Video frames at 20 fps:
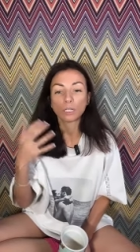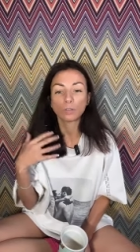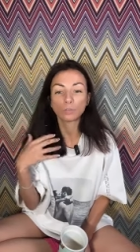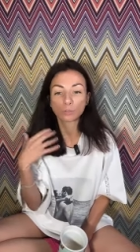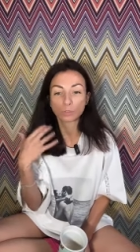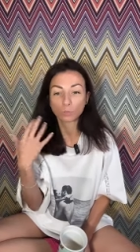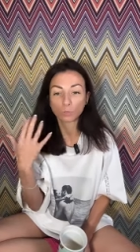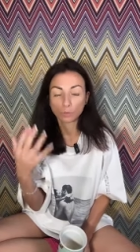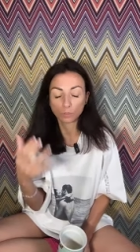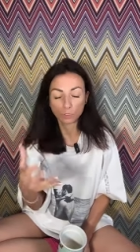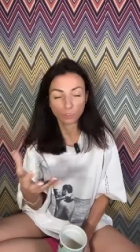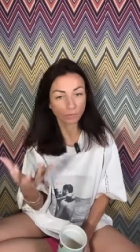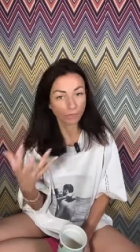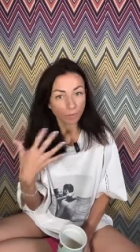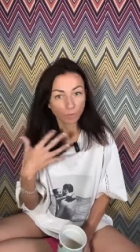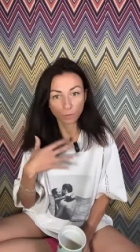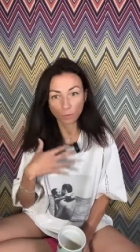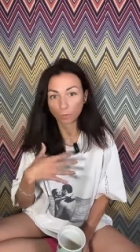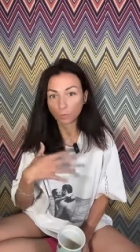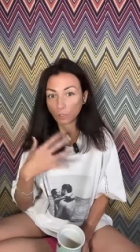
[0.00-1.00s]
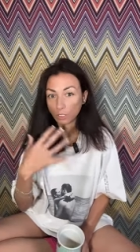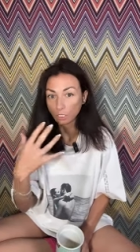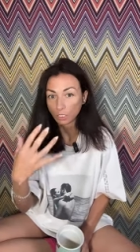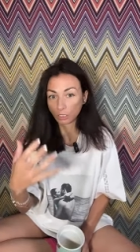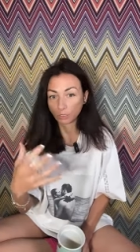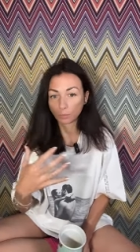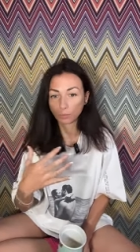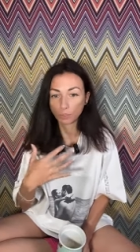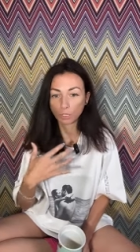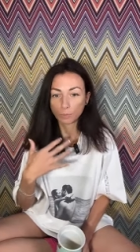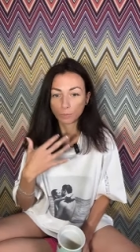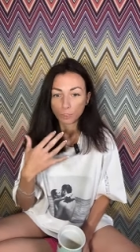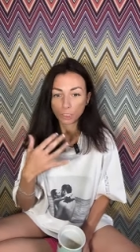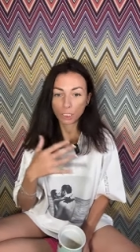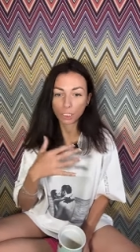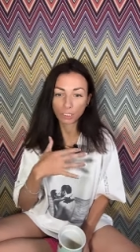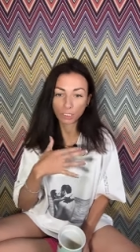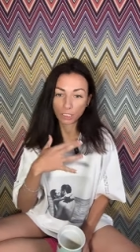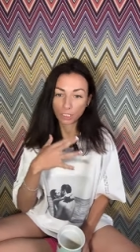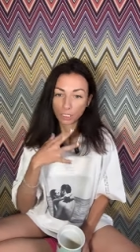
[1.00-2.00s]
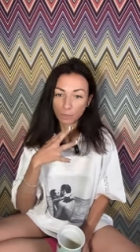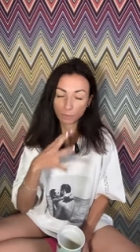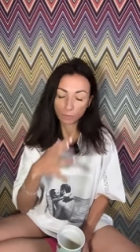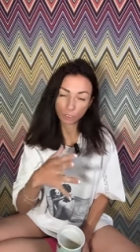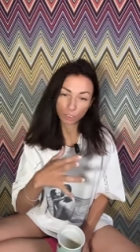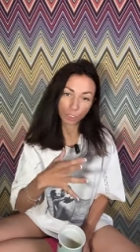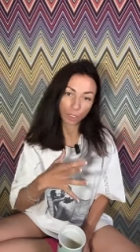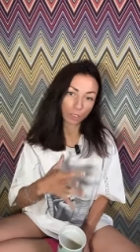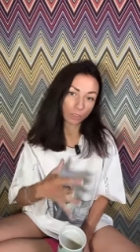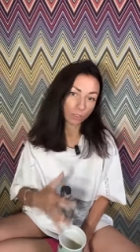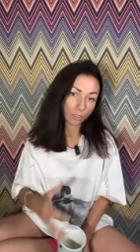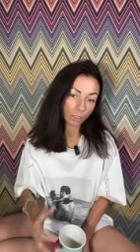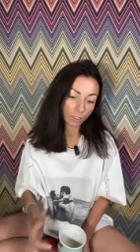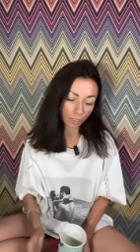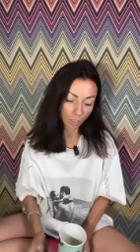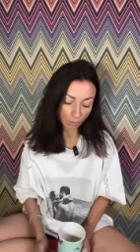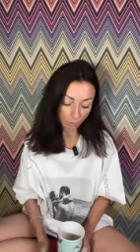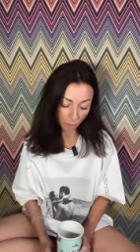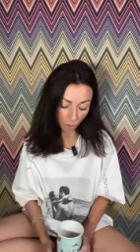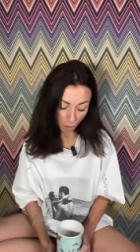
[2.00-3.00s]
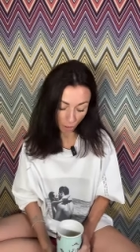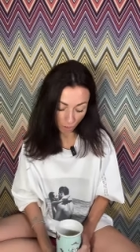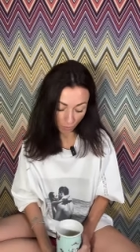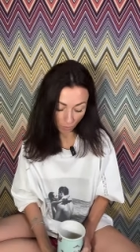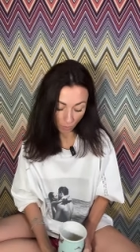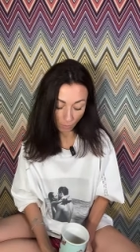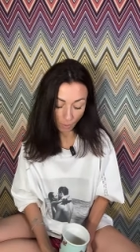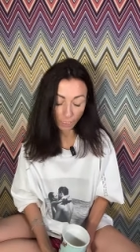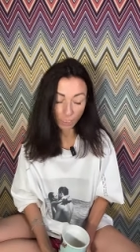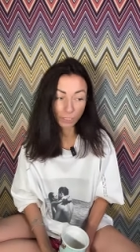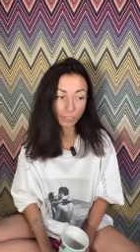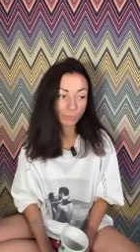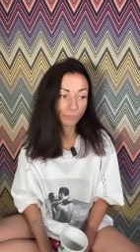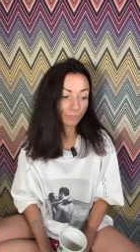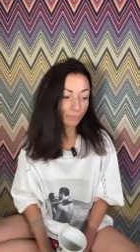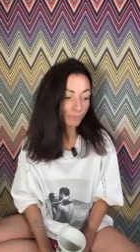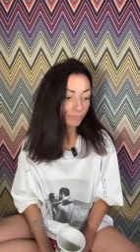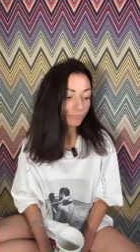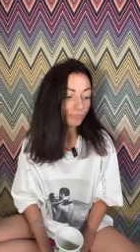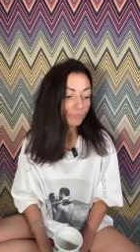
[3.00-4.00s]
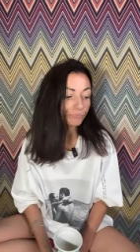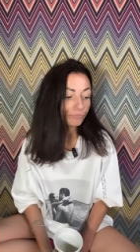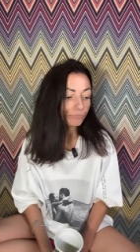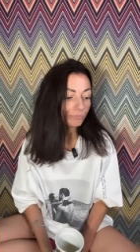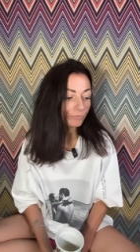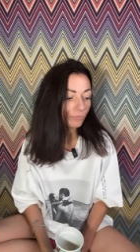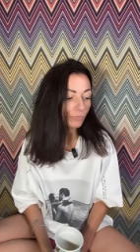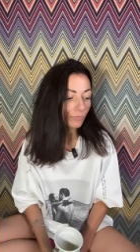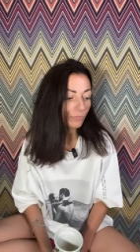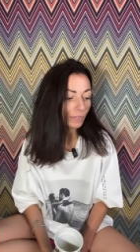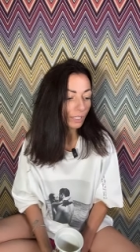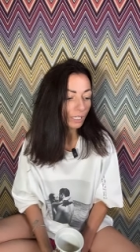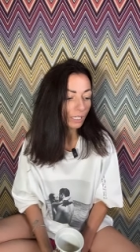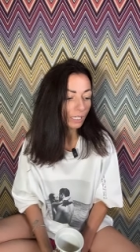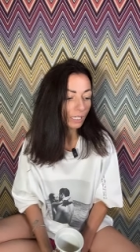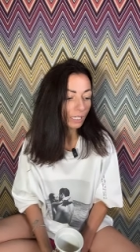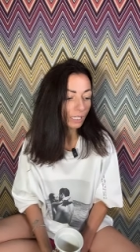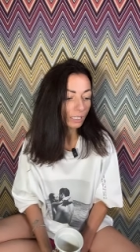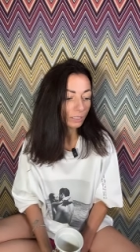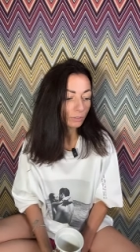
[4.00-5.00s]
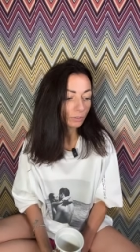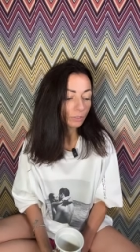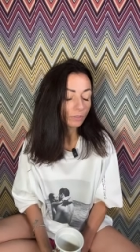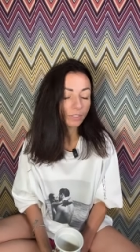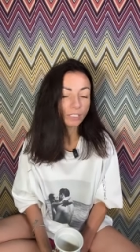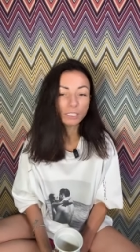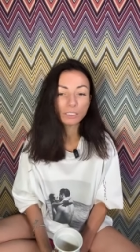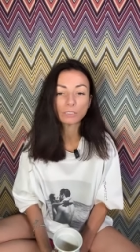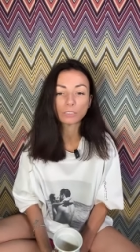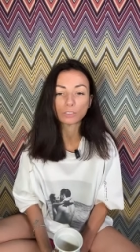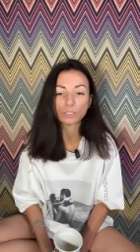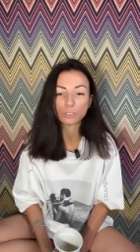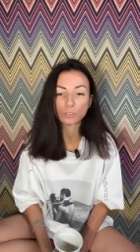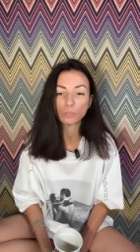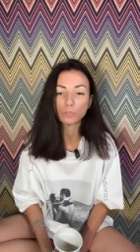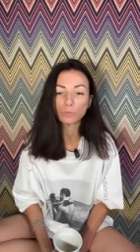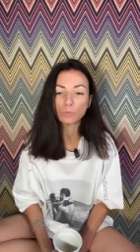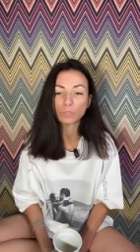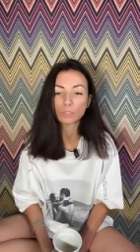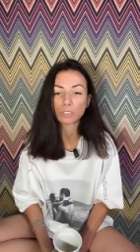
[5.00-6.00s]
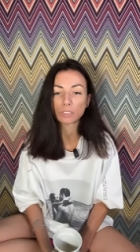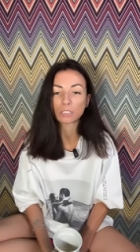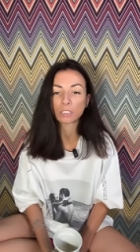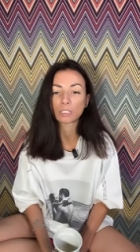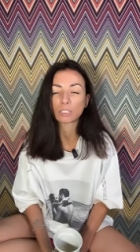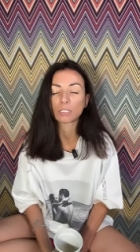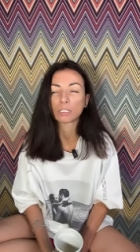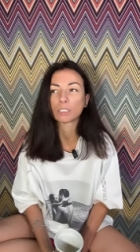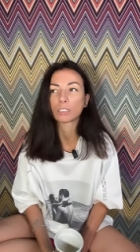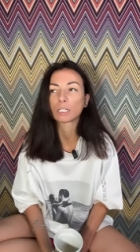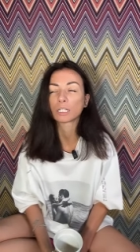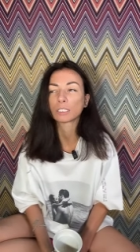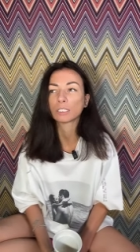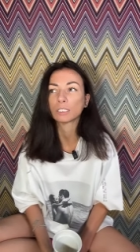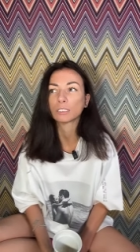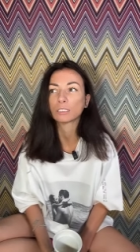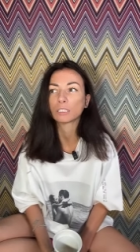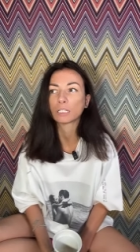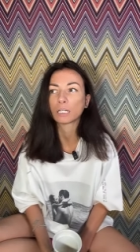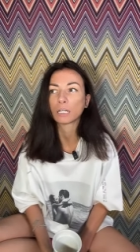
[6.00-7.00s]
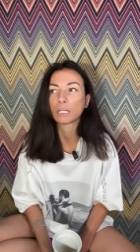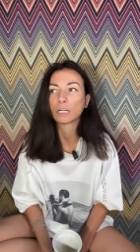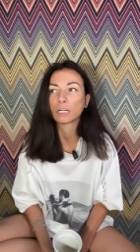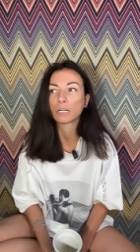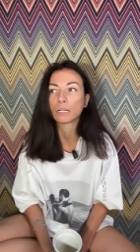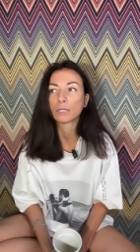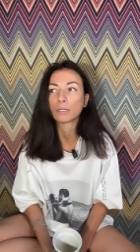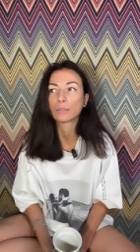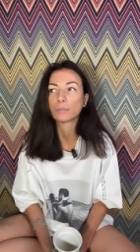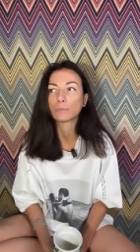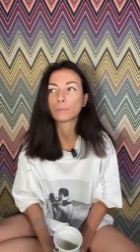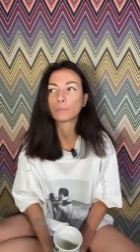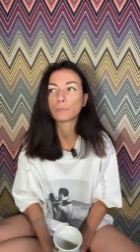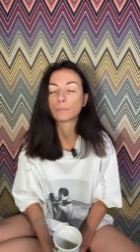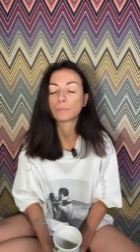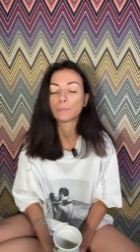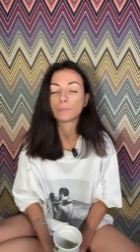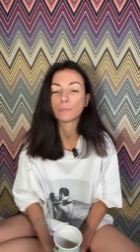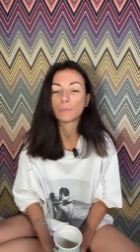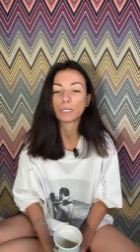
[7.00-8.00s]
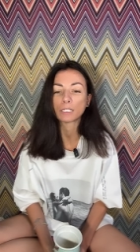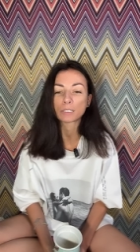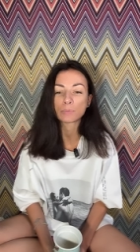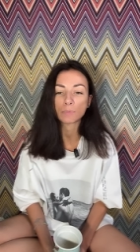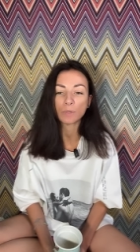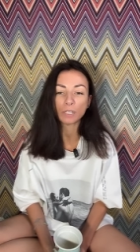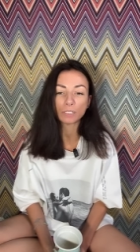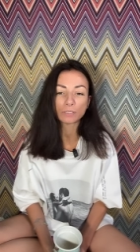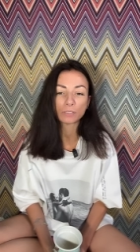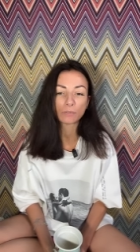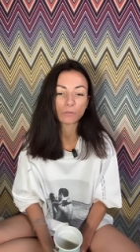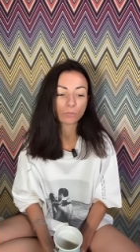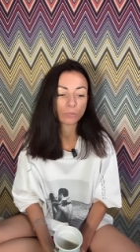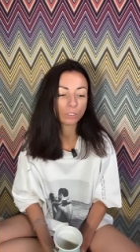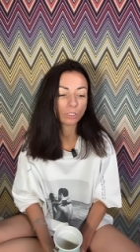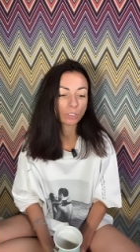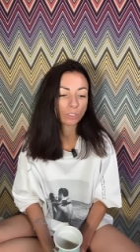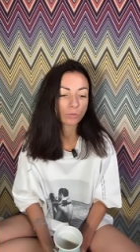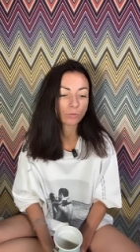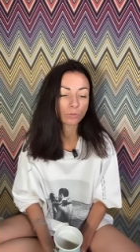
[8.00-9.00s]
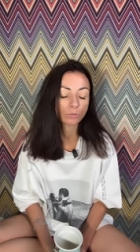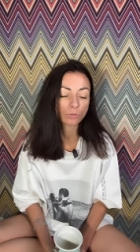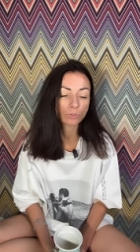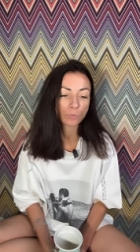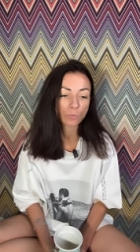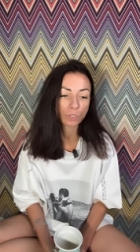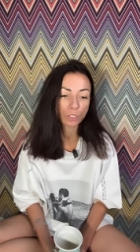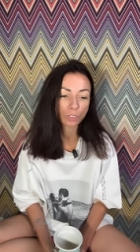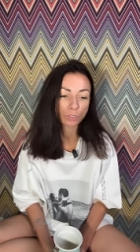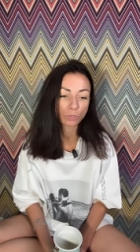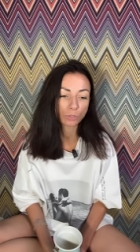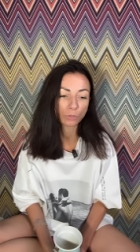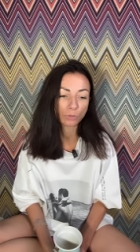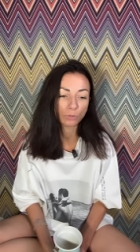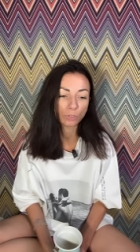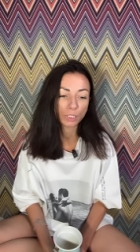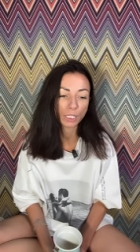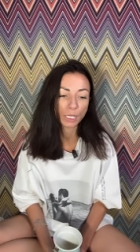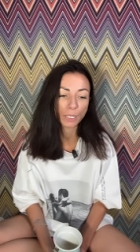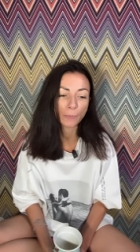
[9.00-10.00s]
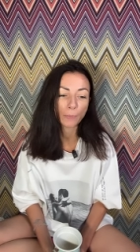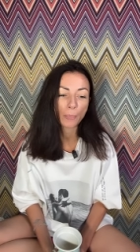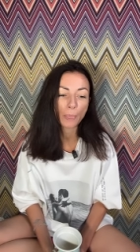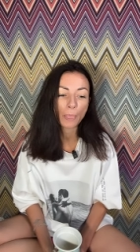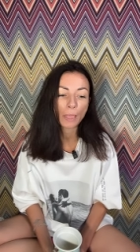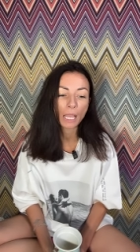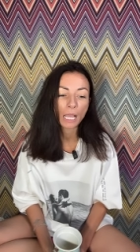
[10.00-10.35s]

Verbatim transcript: тогда у нас будет с вами более такое общение, я обещаю на них обращать внимание. А, но давайте начнем с каких-то аспектов вот этих вот успешных людей.